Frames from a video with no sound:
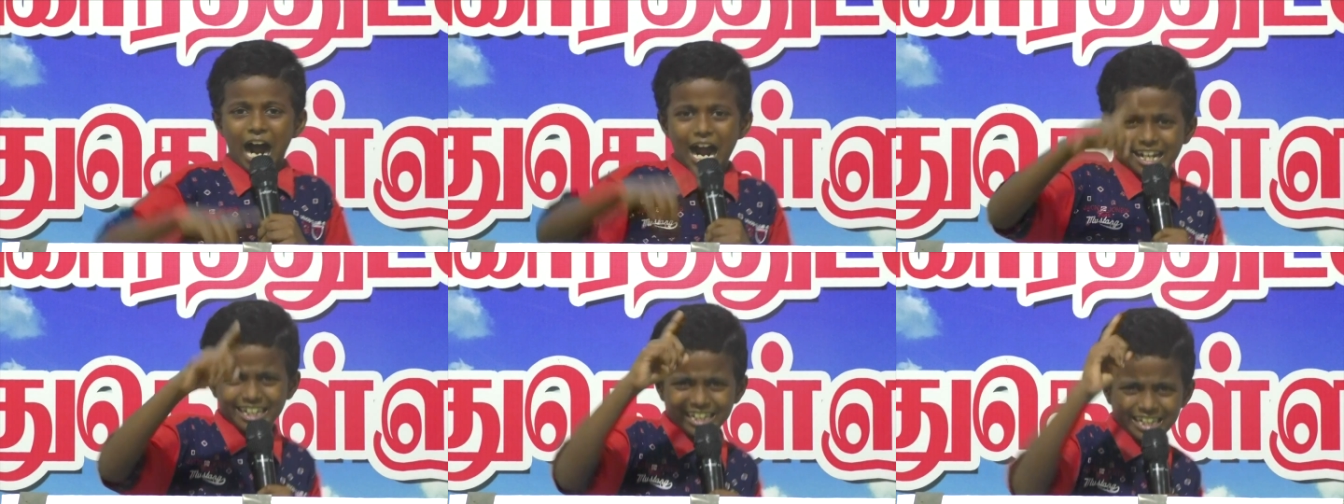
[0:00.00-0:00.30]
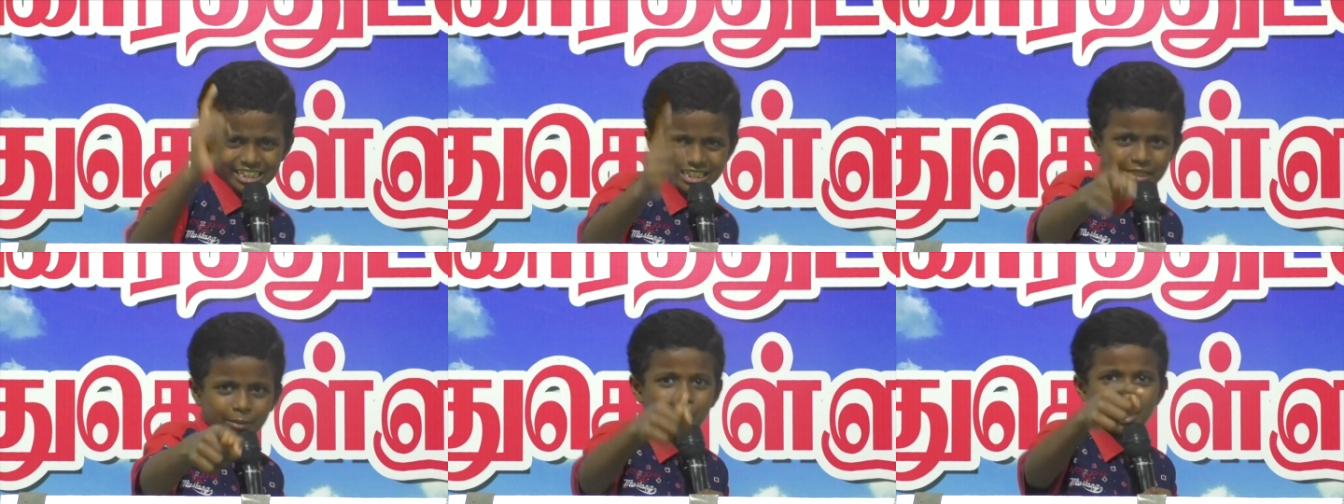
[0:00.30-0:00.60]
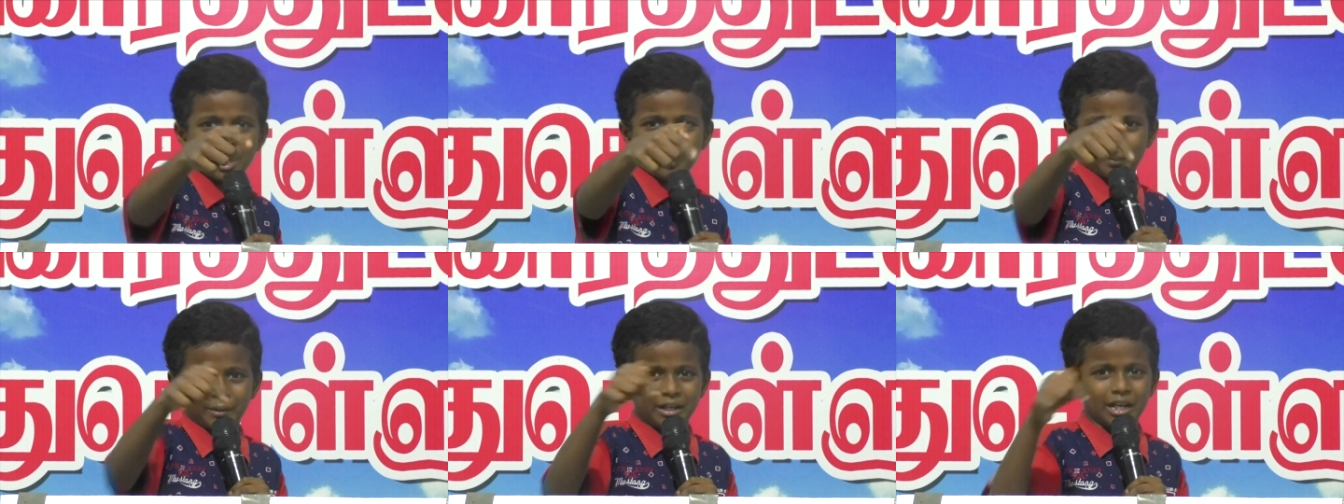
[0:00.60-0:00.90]

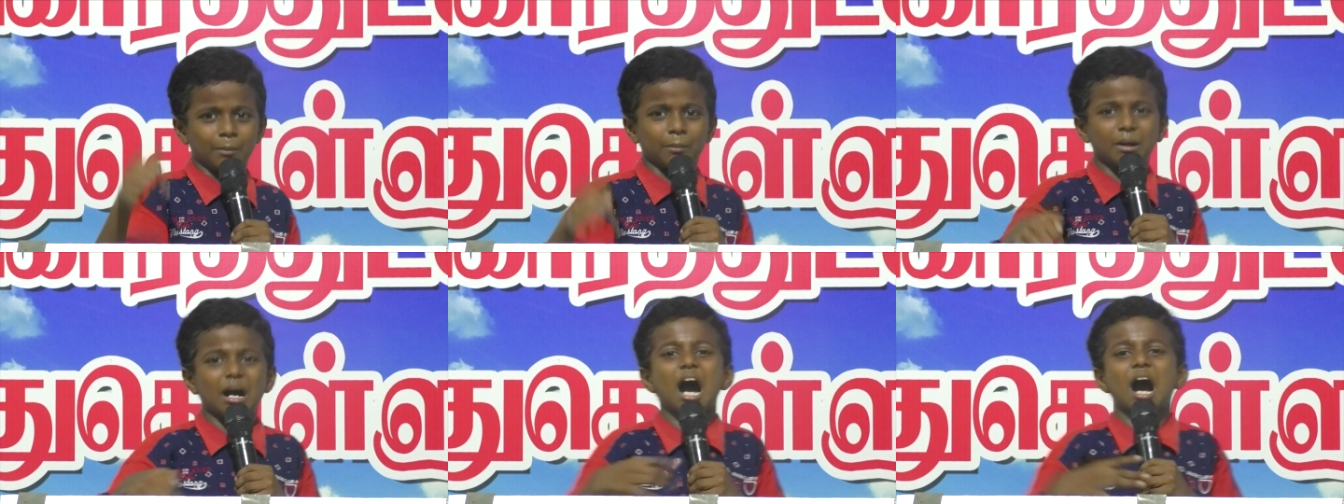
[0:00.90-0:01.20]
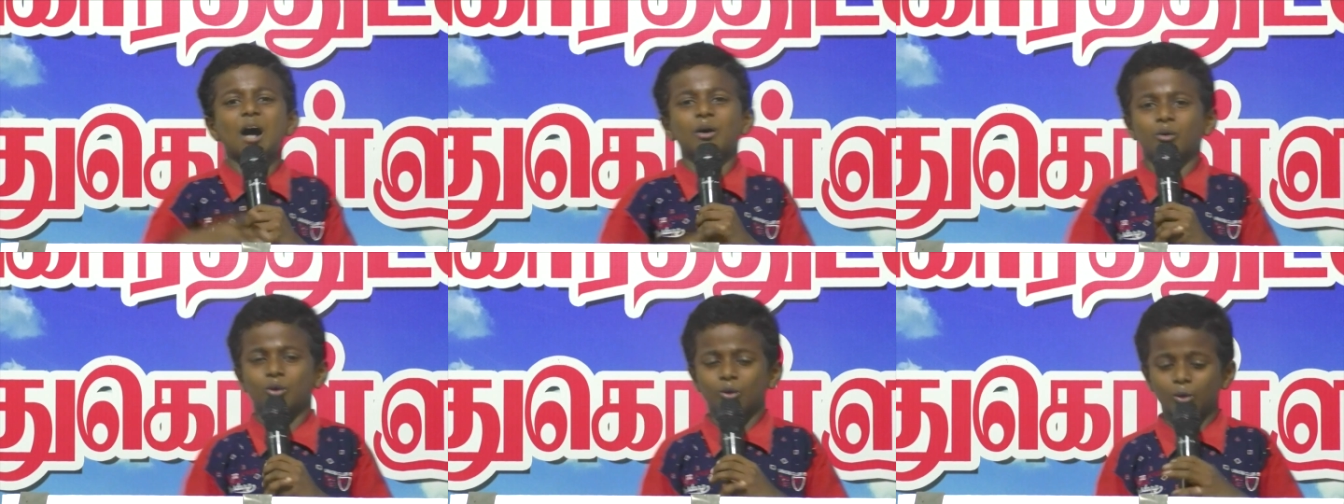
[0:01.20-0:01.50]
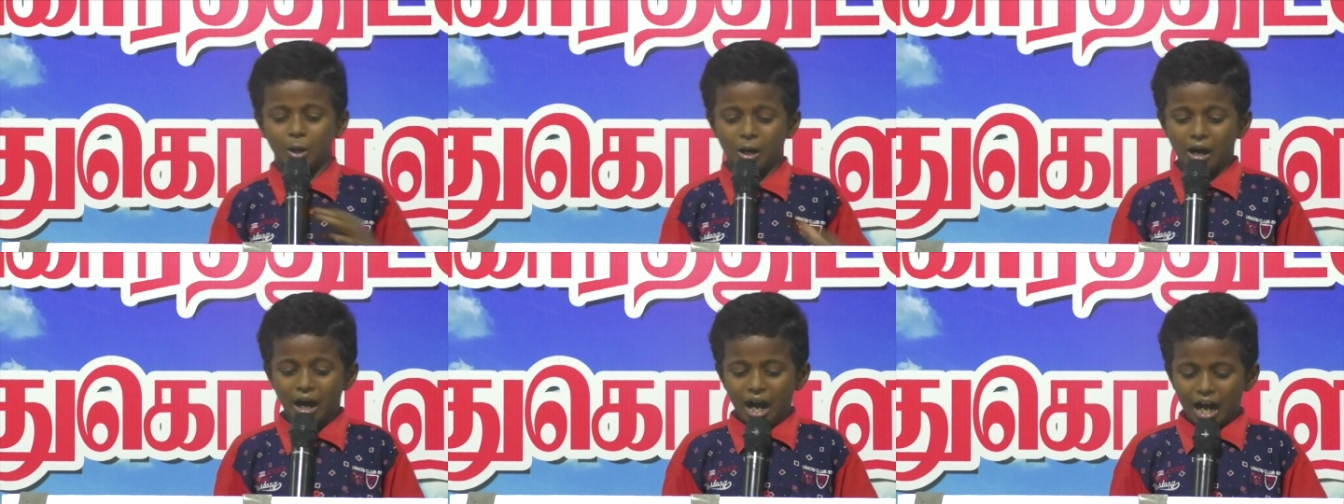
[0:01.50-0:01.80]
ஆயத்தமாக இப்போ நம்ம
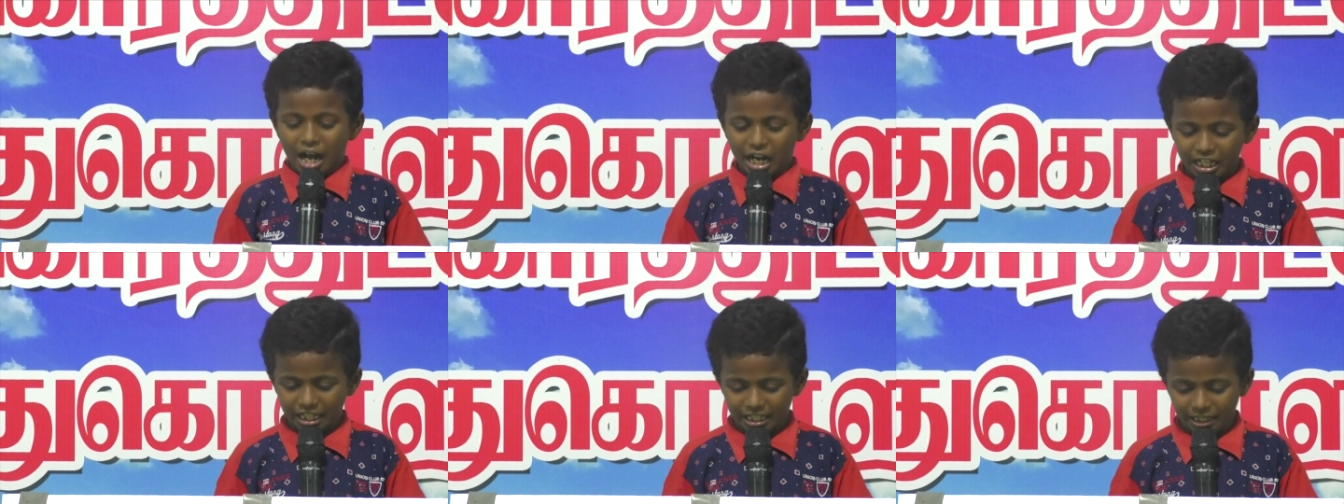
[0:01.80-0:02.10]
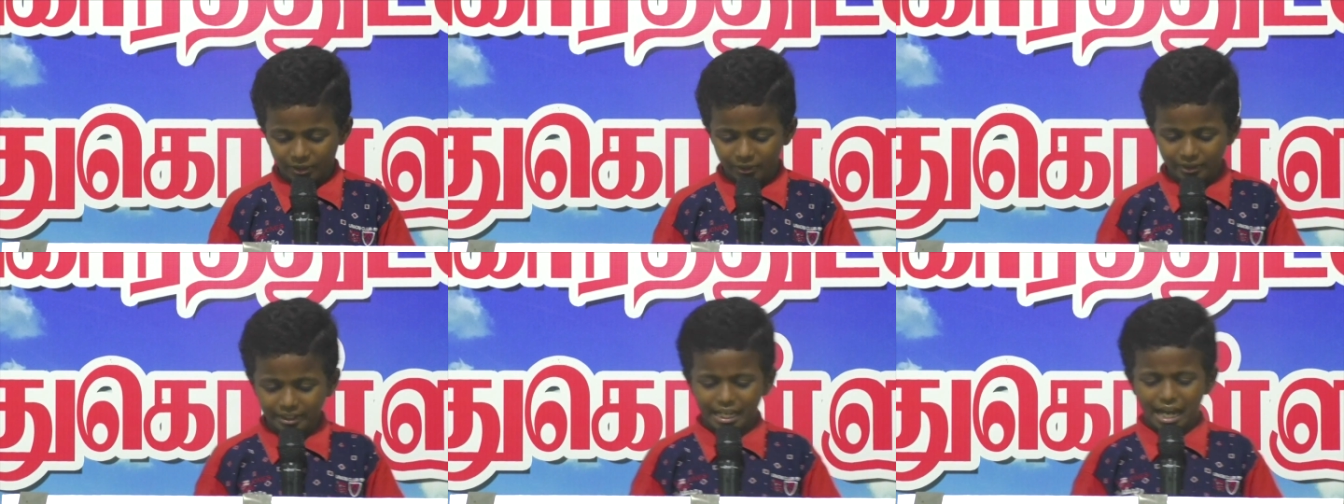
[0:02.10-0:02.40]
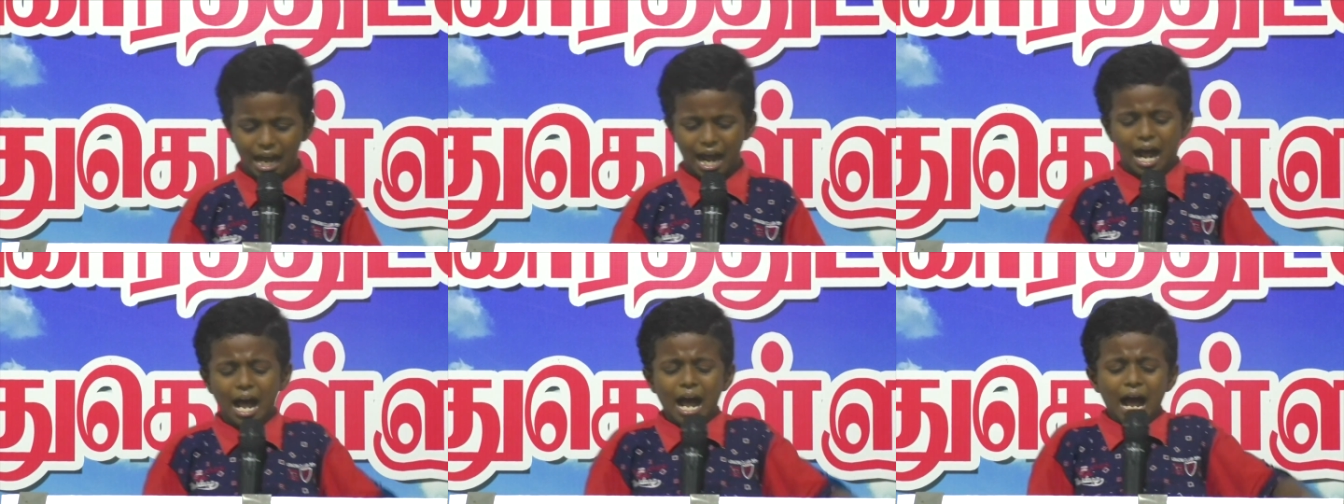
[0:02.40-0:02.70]
ஆகுவோம் ஹலோ
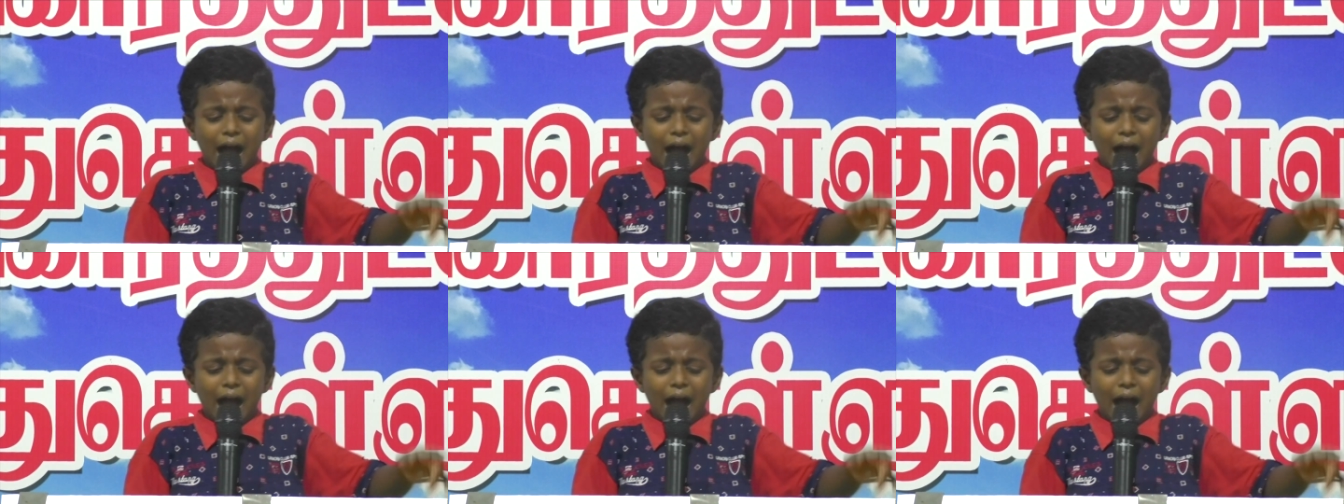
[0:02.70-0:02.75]
லூயா